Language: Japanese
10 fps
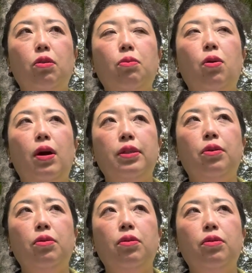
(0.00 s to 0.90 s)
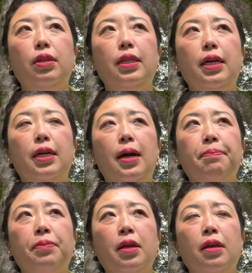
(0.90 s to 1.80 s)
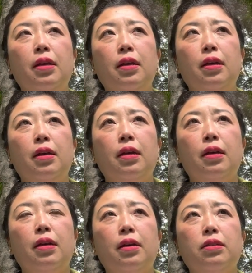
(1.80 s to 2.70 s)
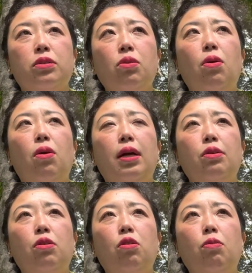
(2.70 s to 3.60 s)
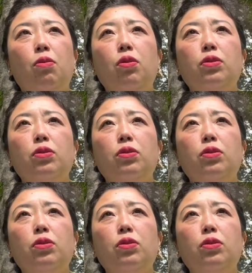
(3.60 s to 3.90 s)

もう、あの、うん。で、なんか、そう、あの、も